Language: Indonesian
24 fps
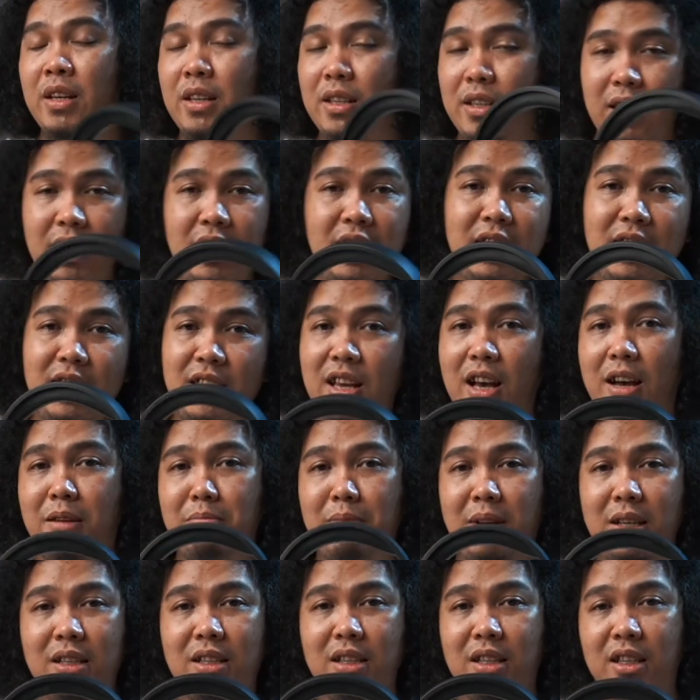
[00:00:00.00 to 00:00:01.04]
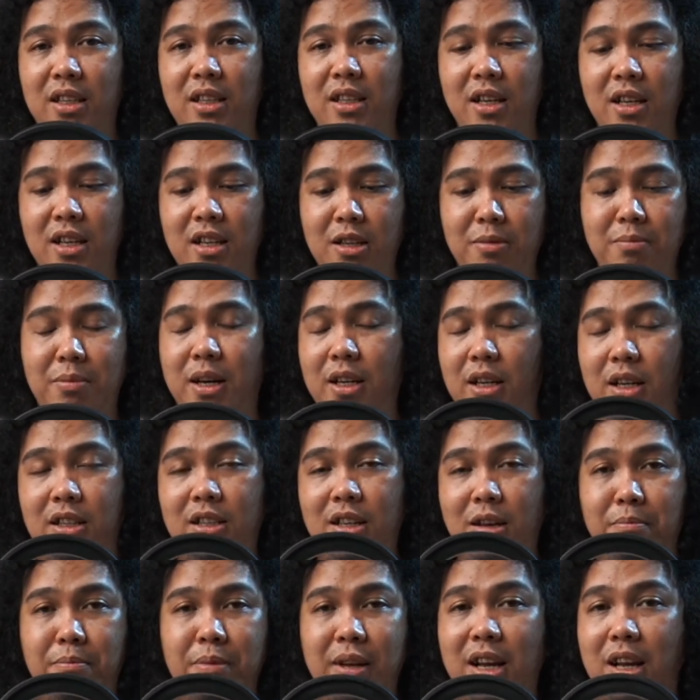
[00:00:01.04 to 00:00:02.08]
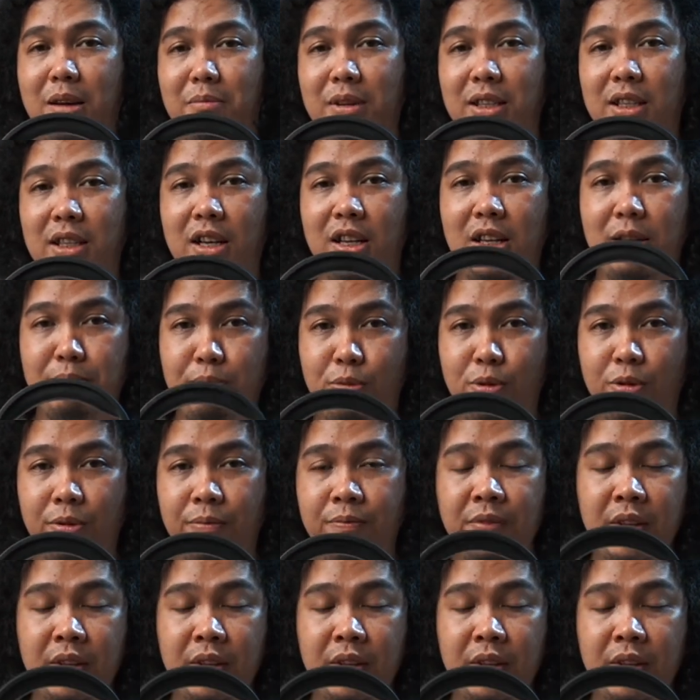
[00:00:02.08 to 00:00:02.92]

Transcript: jadi nyaman ketika dipakai sampai lama sekalipun